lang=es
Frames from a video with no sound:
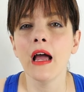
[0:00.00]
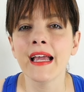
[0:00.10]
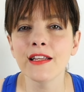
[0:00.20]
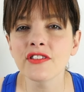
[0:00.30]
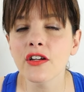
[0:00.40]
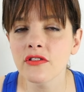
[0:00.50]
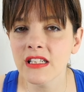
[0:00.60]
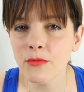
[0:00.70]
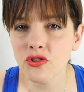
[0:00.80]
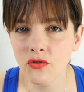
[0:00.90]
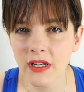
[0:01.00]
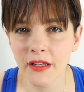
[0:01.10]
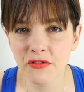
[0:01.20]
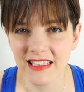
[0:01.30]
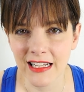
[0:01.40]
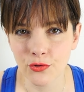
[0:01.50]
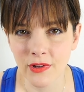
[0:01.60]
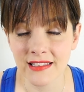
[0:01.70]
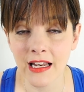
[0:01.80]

Aquí nos encontramos con una de nuestras dudas,